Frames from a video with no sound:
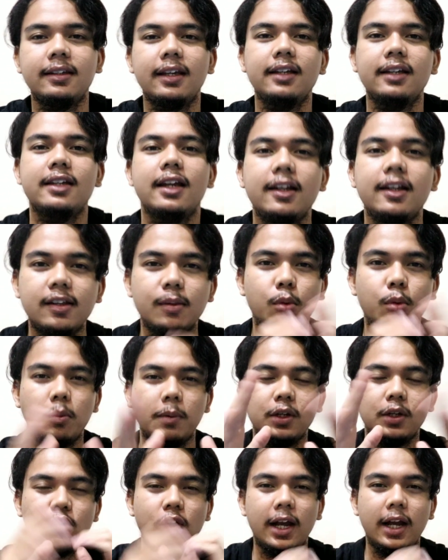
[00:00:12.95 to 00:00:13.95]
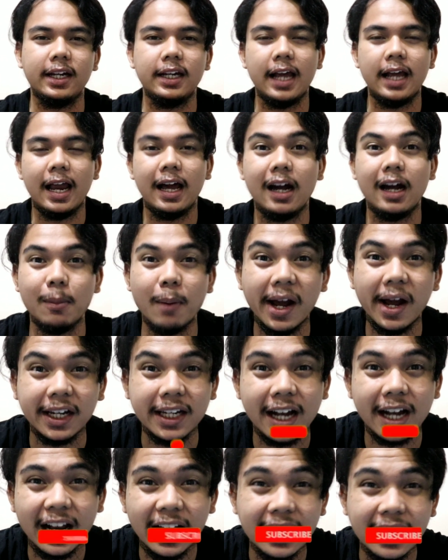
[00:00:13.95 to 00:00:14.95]
ya Jadi sebelum lanjut lagi angka
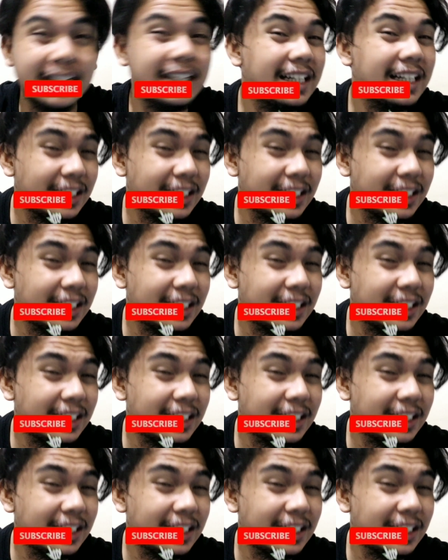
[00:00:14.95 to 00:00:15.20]
baiknya kalian